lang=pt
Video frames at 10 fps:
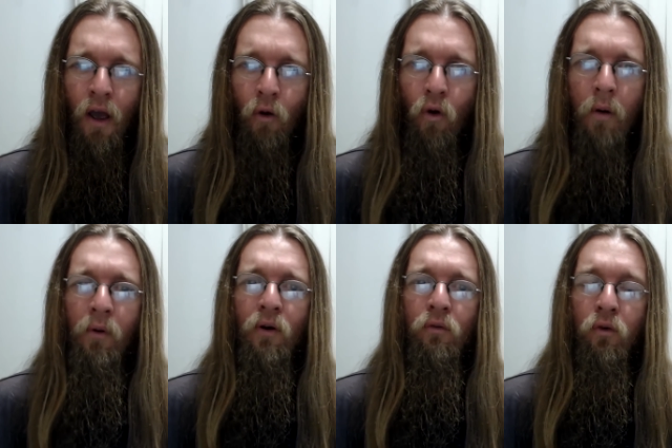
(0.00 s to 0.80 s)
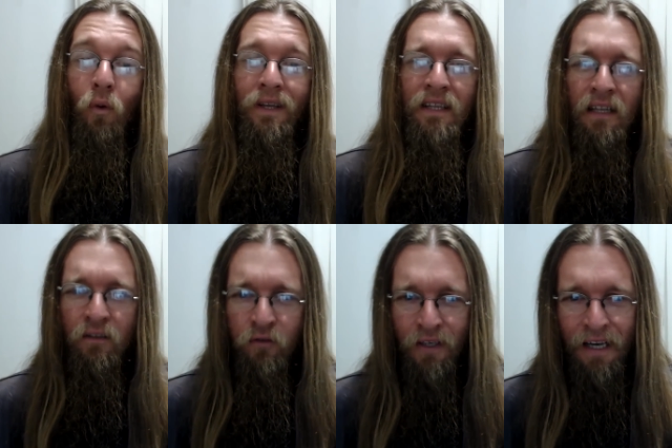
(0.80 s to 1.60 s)
Como eu vou
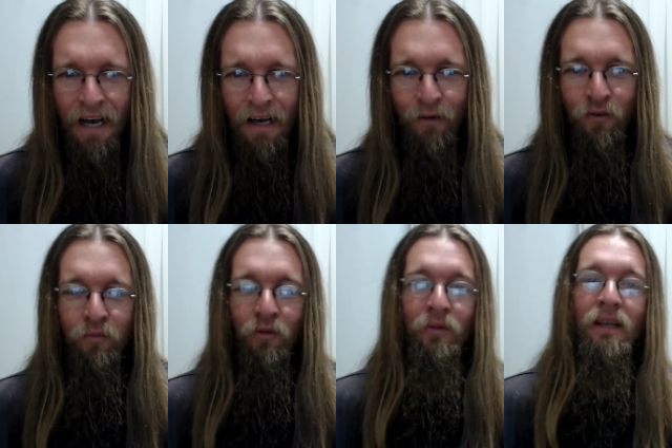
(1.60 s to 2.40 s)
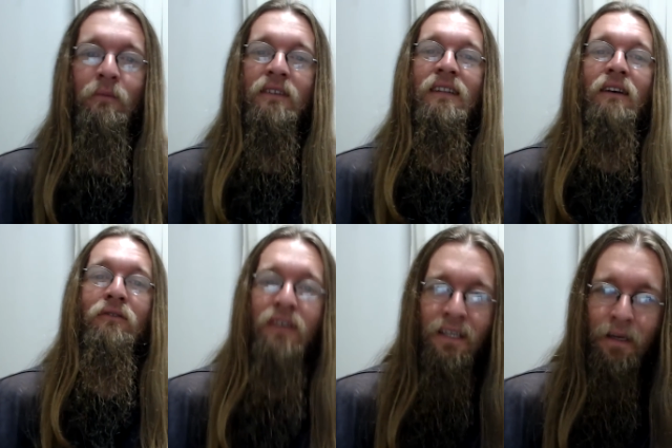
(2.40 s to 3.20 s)
identificar os problemas da
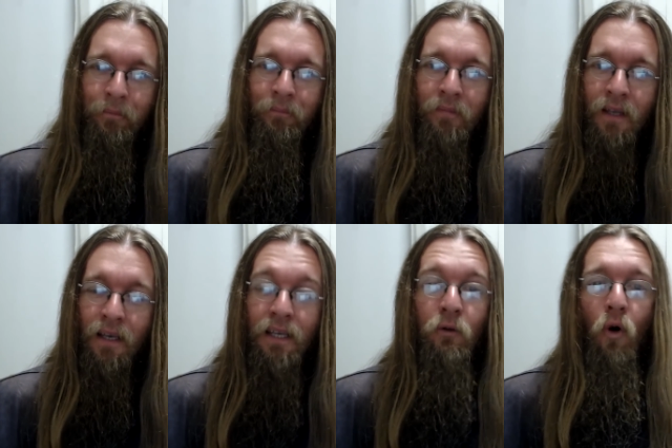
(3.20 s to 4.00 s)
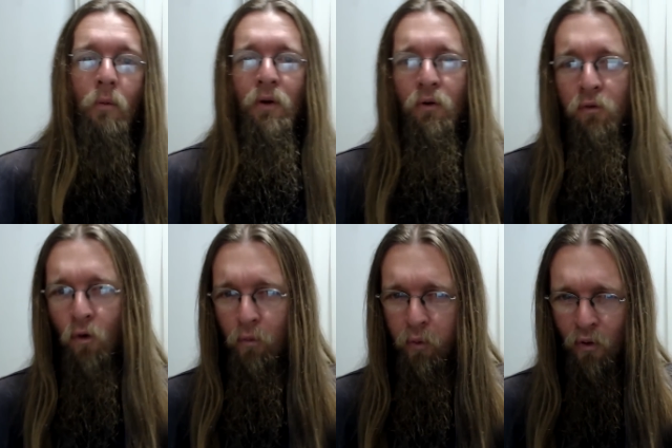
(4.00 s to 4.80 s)
vida? E como eu
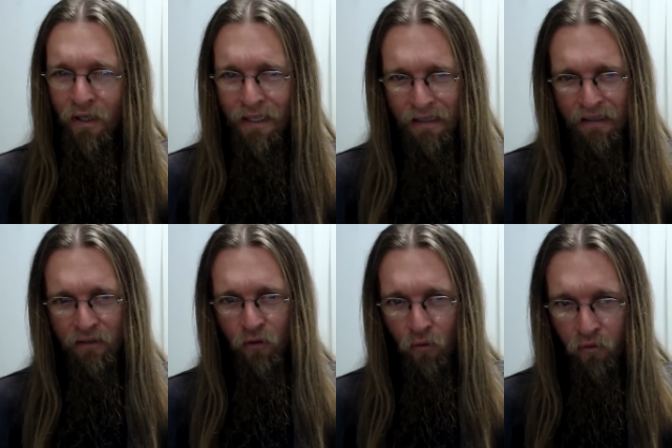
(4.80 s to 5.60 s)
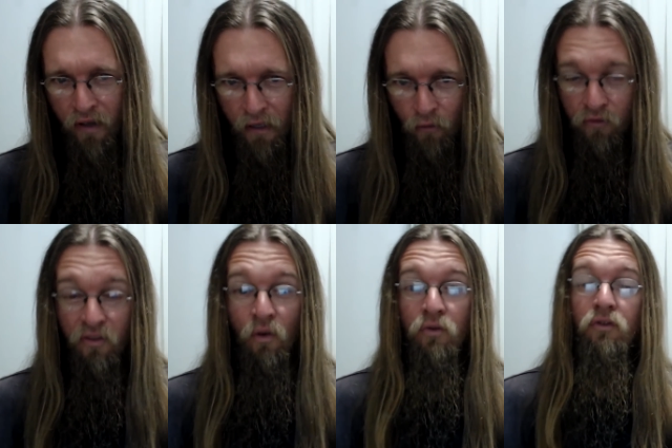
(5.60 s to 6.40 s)
vou poder resolvê-los
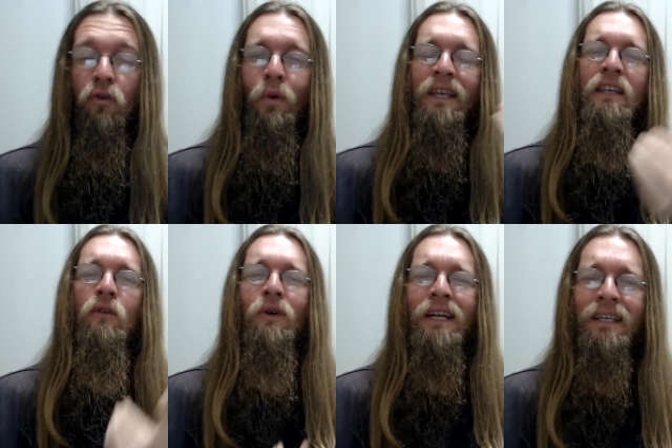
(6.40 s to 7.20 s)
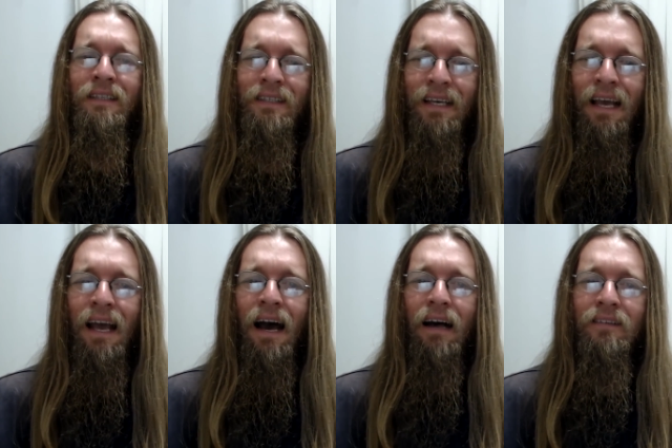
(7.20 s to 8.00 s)
se eu sou ignorante?
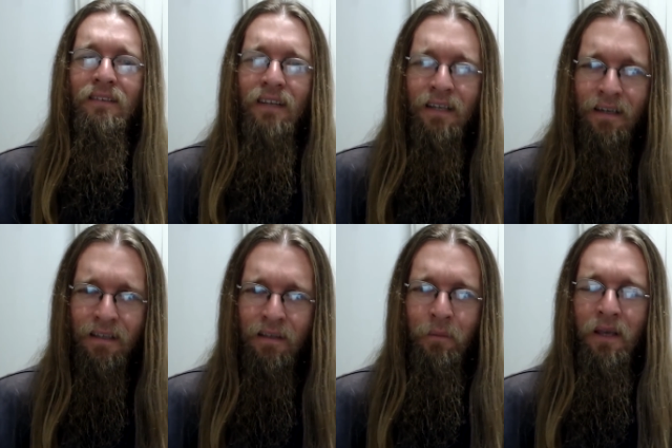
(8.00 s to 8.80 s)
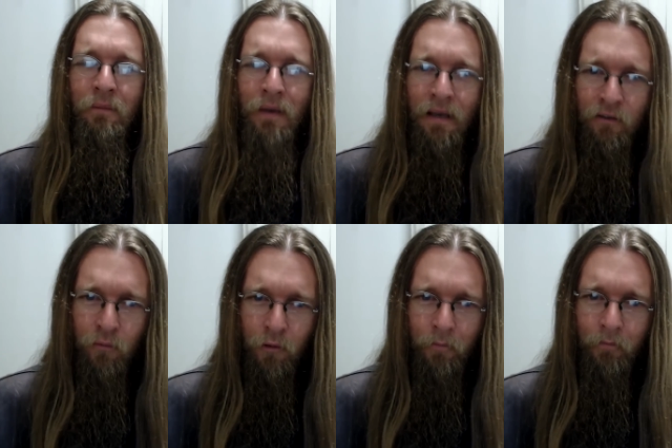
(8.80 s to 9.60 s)
acerca de mim mesmo.
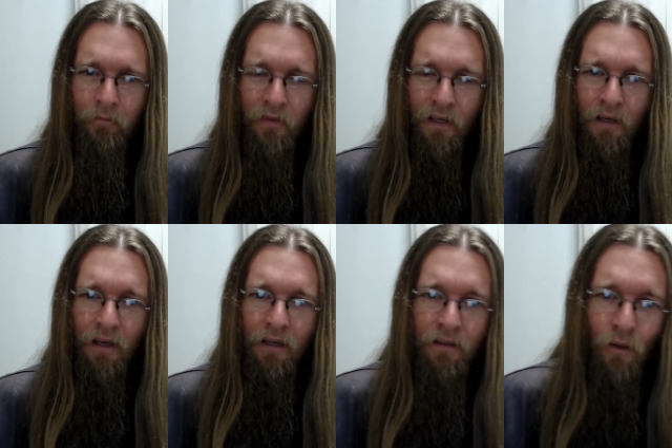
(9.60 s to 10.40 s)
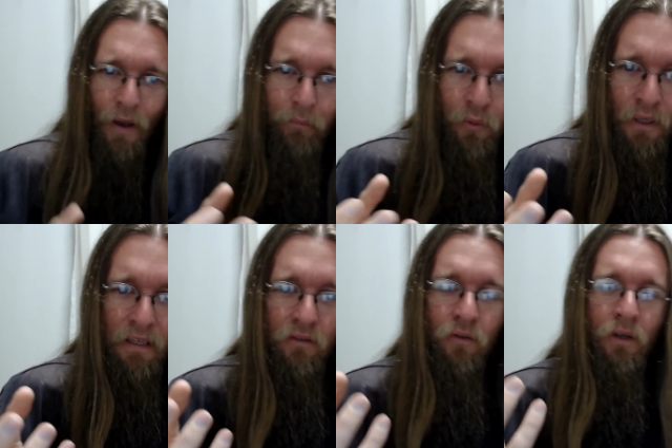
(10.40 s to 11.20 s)
Então é por
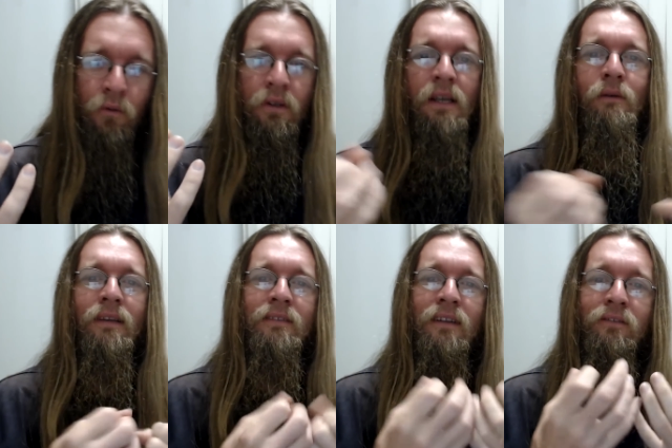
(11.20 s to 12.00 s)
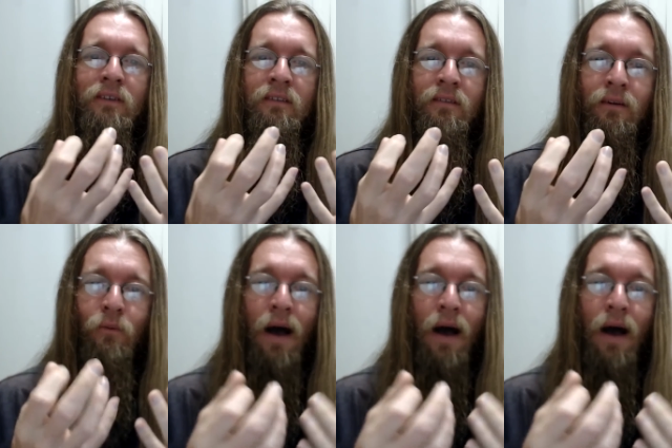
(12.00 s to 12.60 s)
isso que eu tenho esta visão